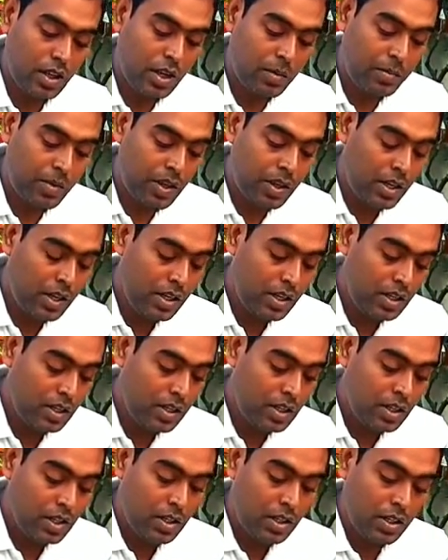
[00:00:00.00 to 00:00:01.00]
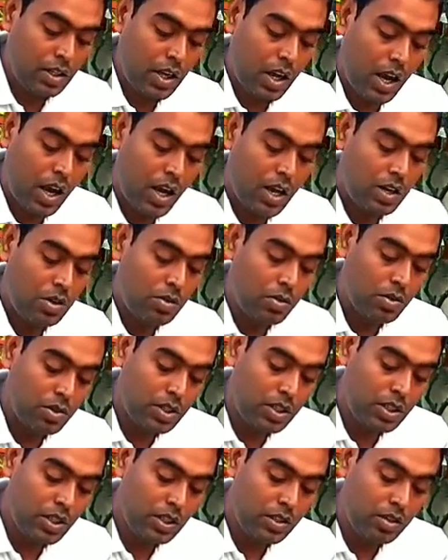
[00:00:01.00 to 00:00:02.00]
আপনারা আরও
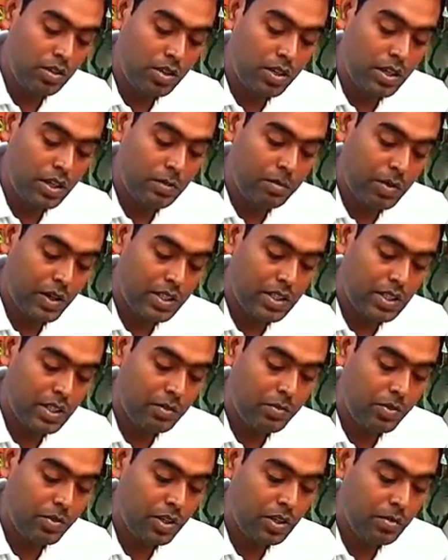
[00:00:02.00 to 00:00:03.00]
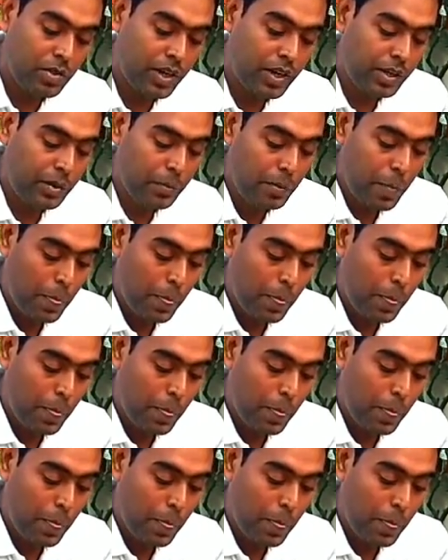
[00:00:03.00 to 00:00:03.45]
অতিরিক্ত টেন পারসেন্ট পরিমাণে